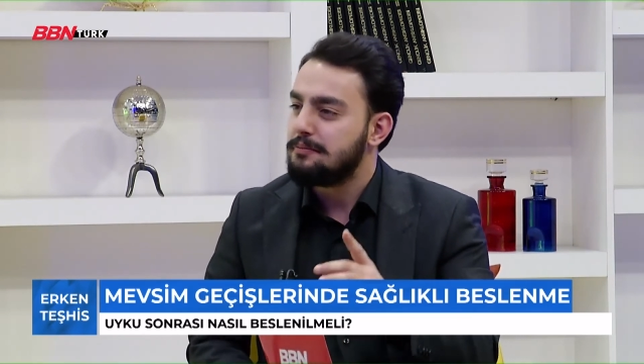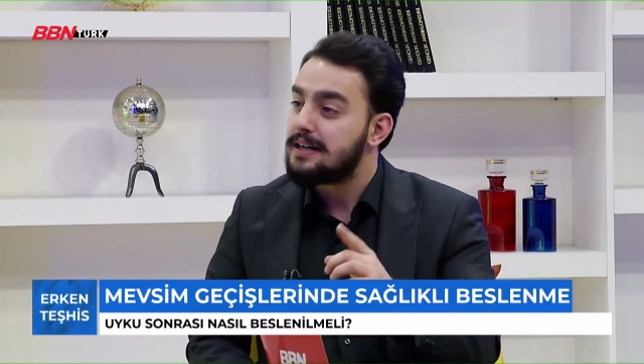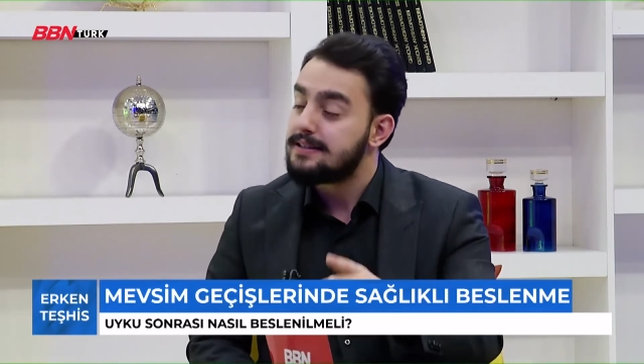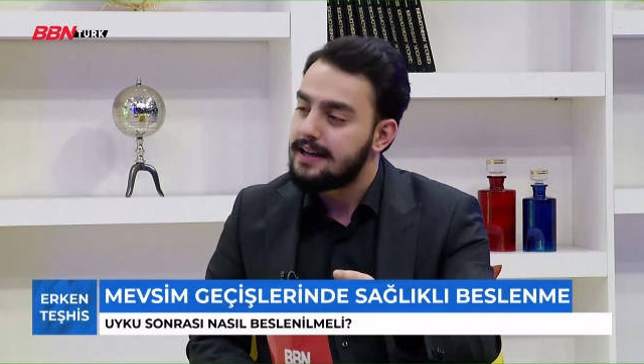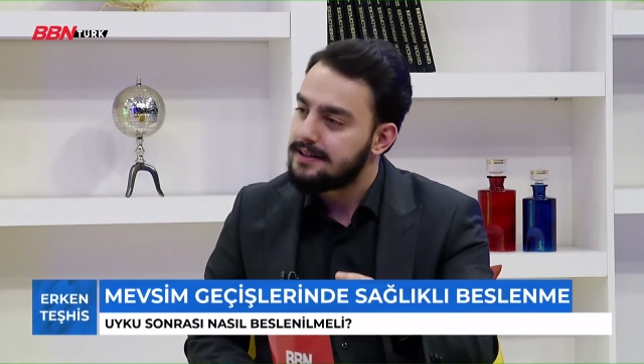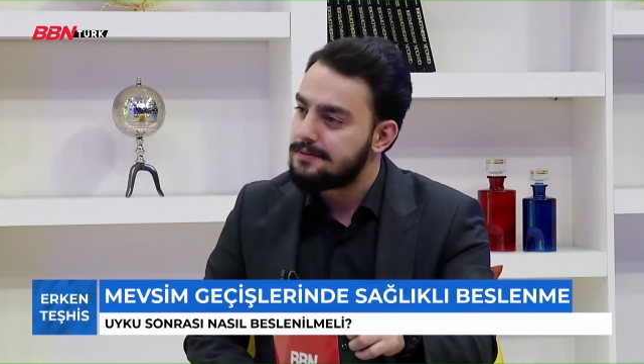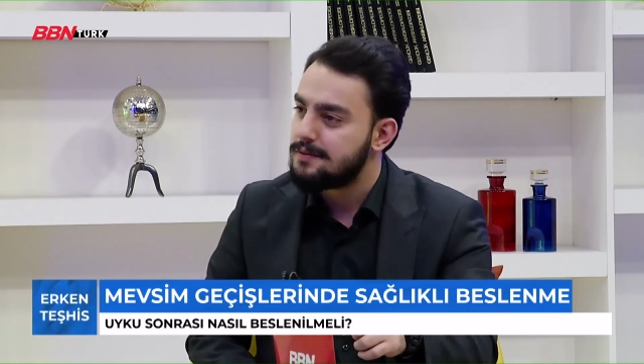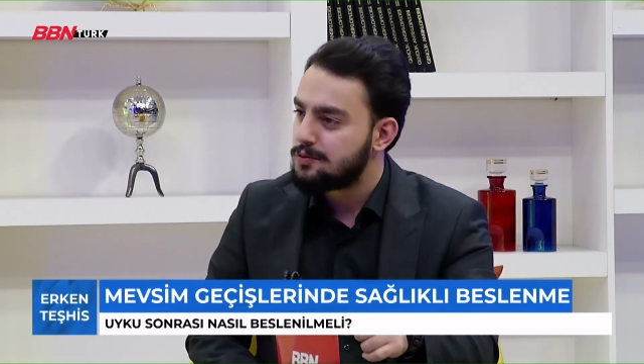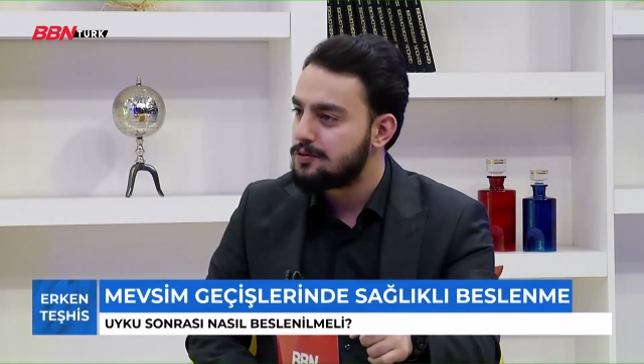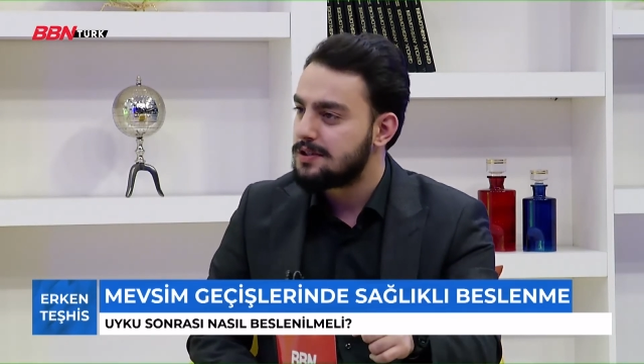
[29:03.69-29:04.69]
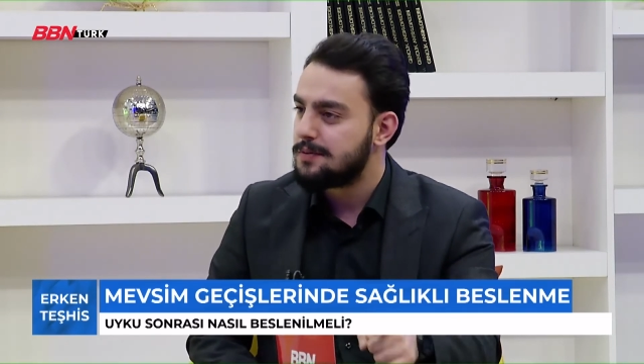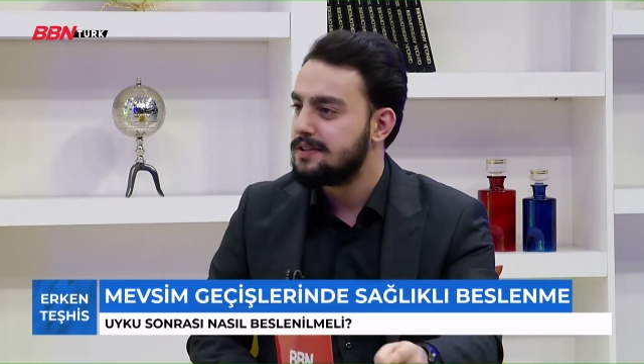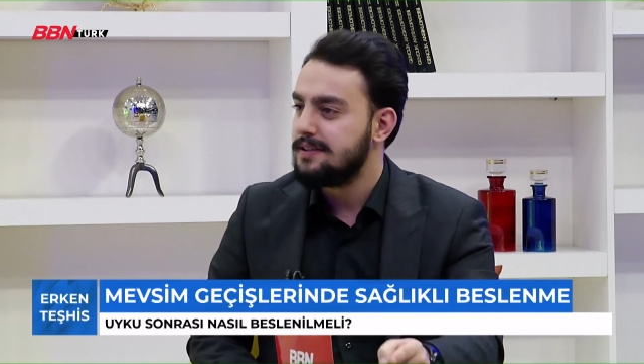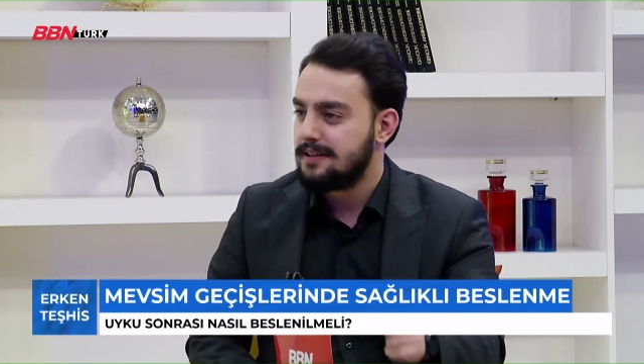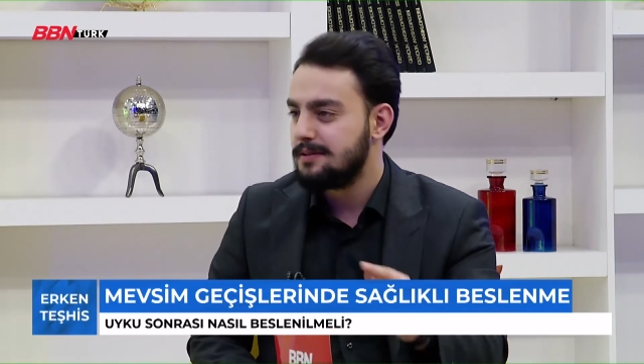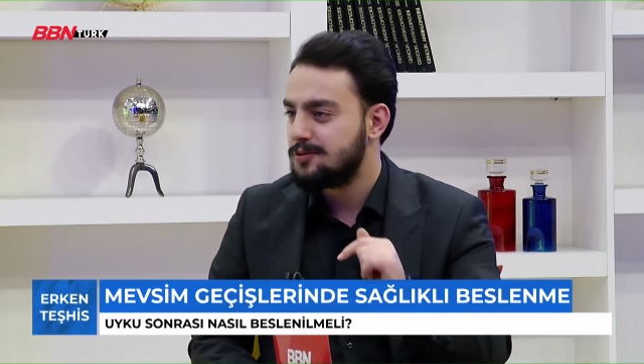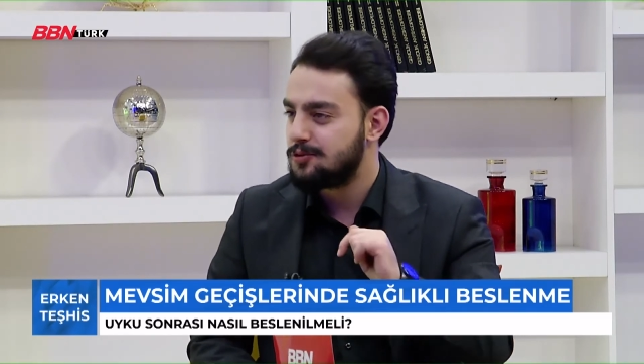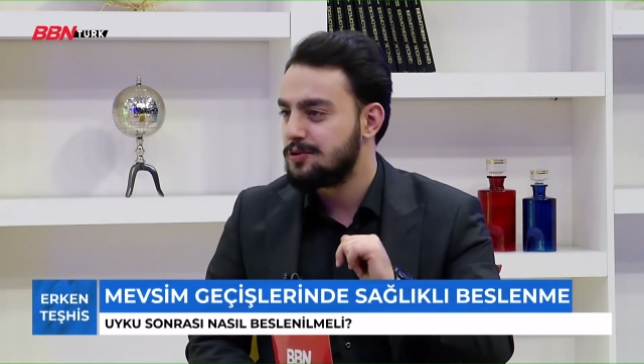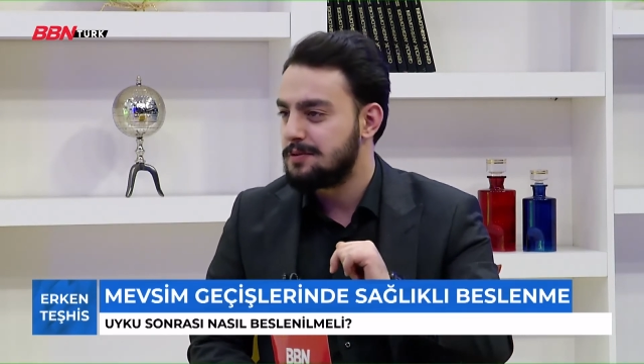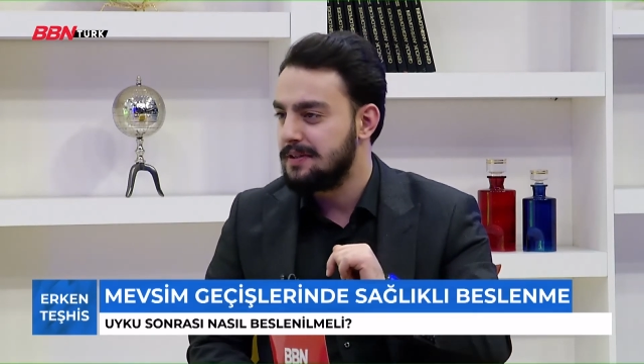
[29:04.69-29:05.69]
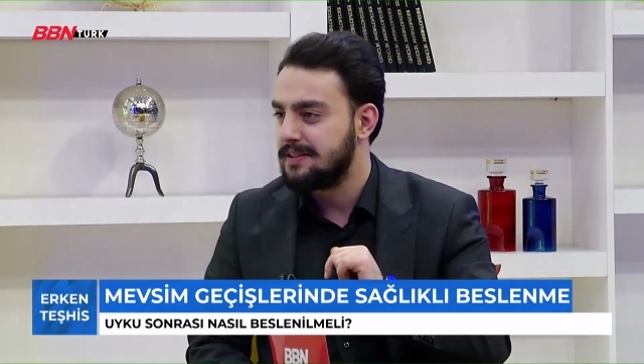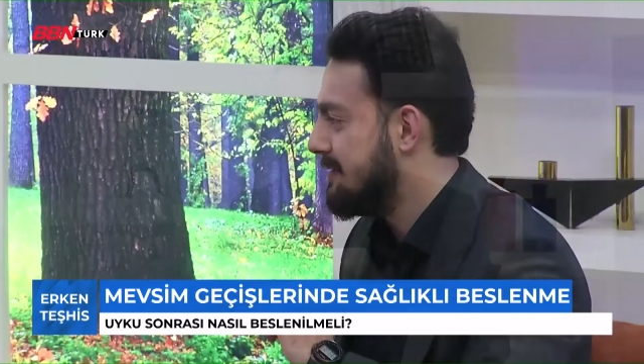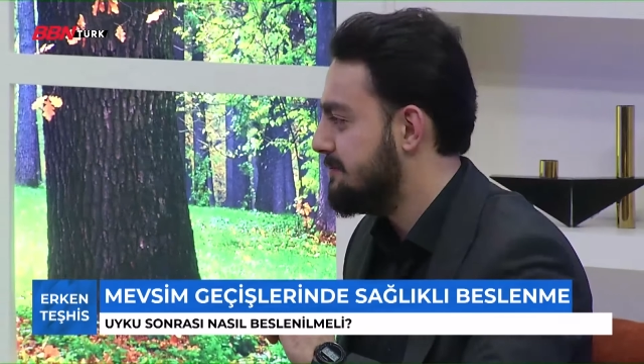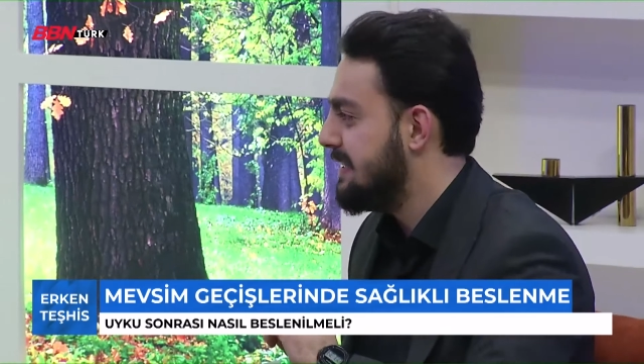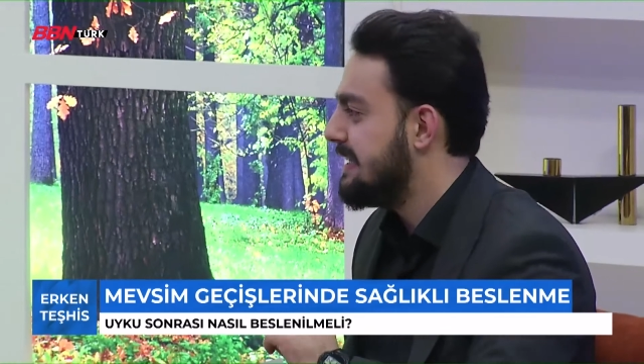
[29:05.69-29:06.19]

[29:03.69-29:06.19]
Bak sen şimdi su içmedin hadi bir su iç bakalım